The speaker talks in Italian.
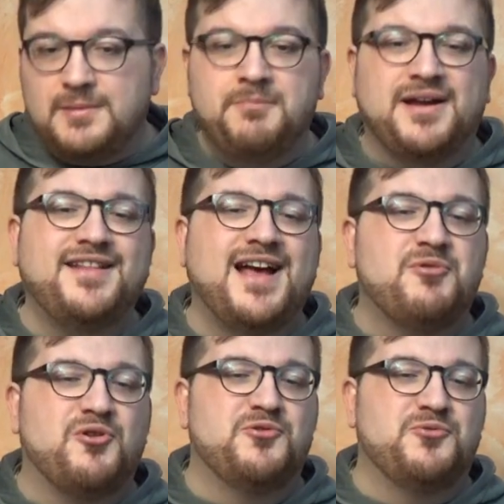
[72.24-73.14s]

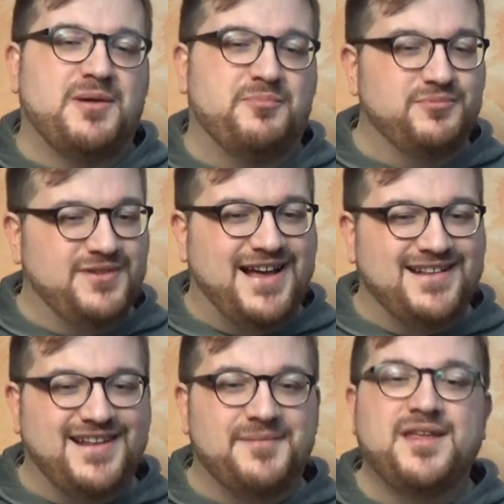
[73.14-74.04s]
partiamo con una
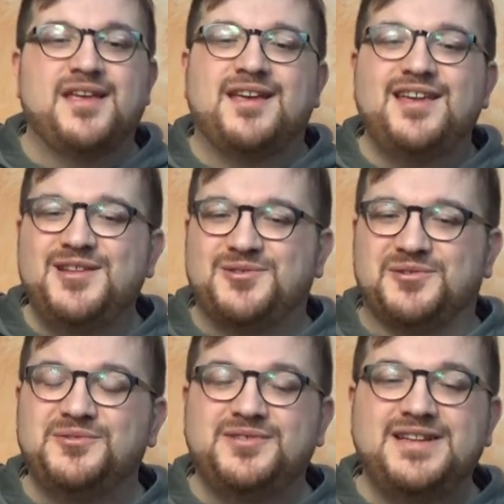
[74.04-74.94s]
puntata
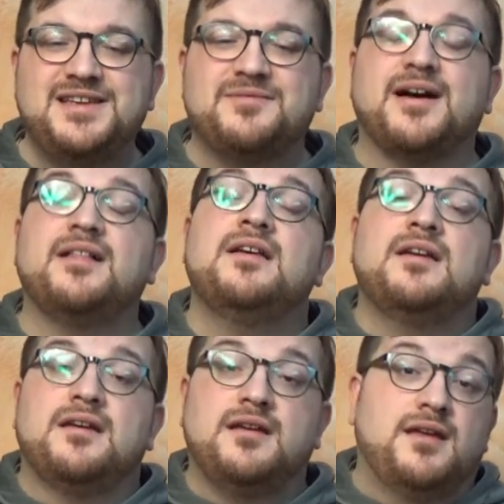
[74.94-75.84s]
introduttiva
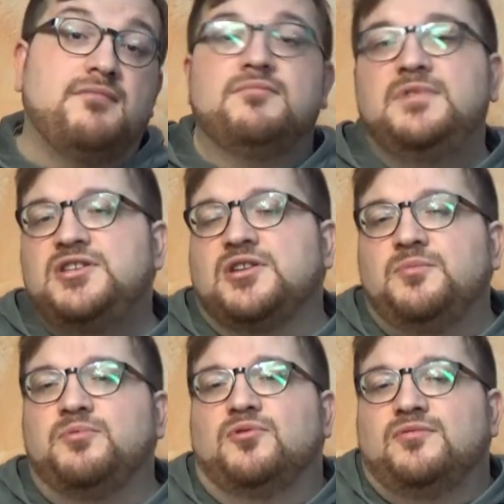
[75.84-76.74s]
e dicendo
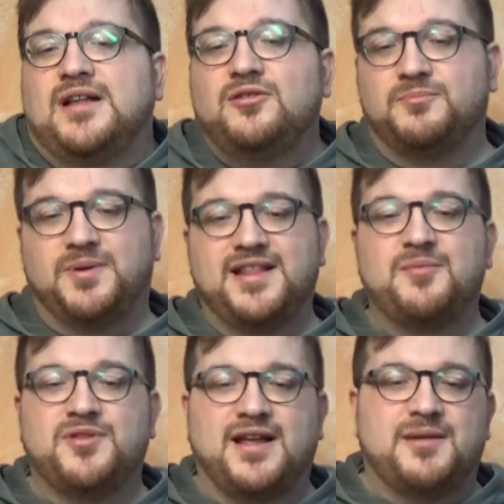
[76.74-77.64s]
appunto intanto
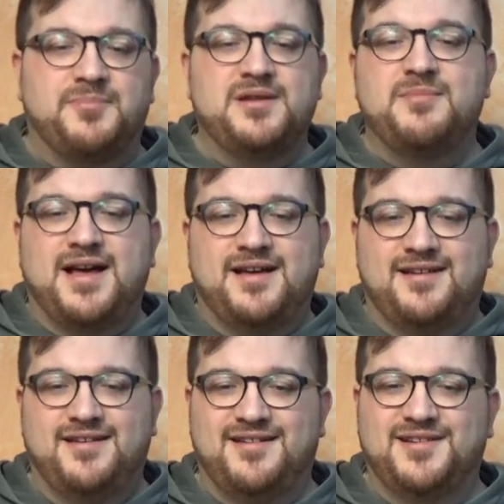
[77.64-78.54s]
partiamo dalla
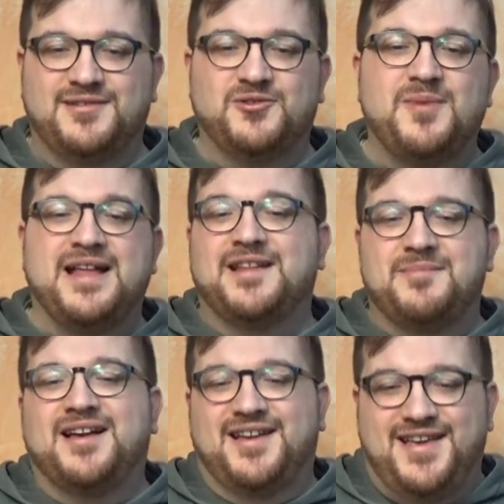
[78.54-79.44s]
prima eh, domanda,
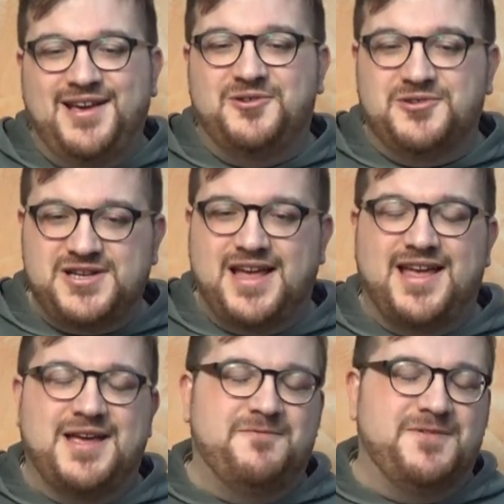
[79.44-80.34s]
ma che
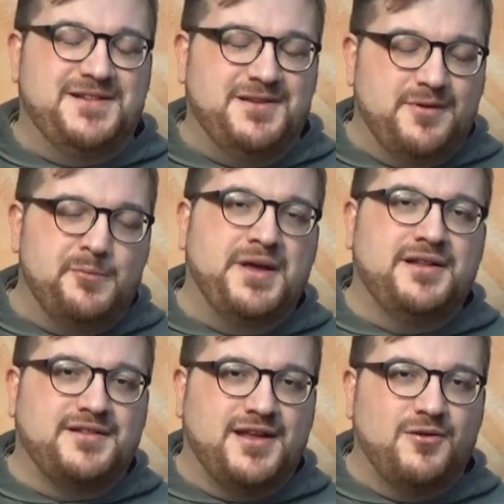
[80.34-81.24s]
cos'è
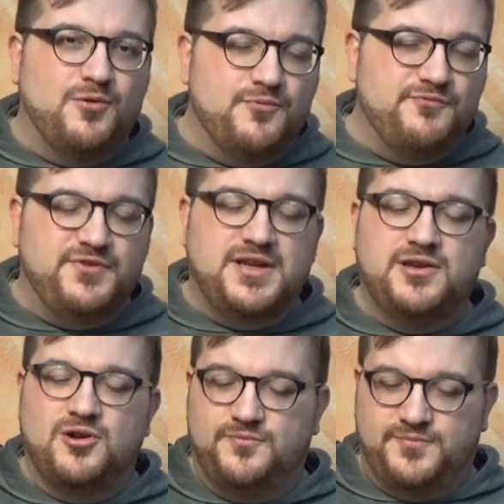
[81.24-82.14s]
effettivamente un
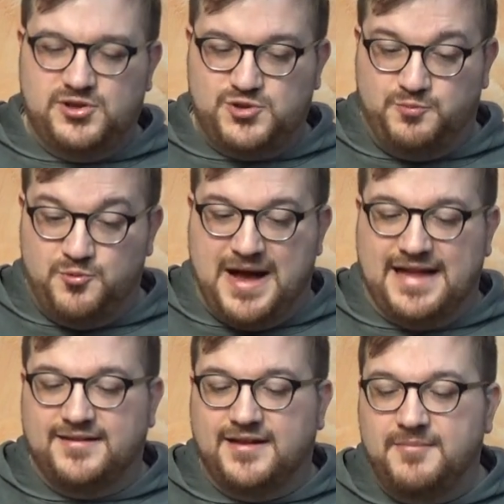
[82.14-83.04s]
vino
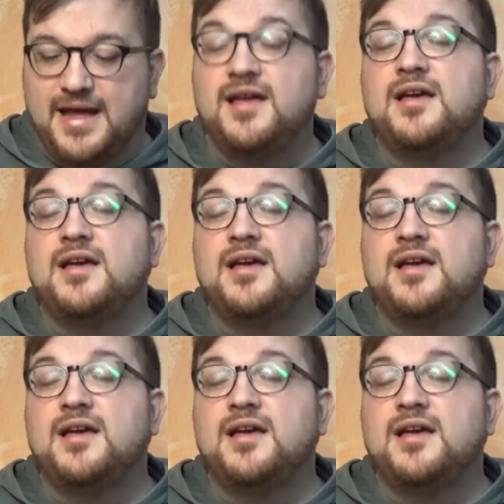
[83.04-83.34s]
spumante? Beh,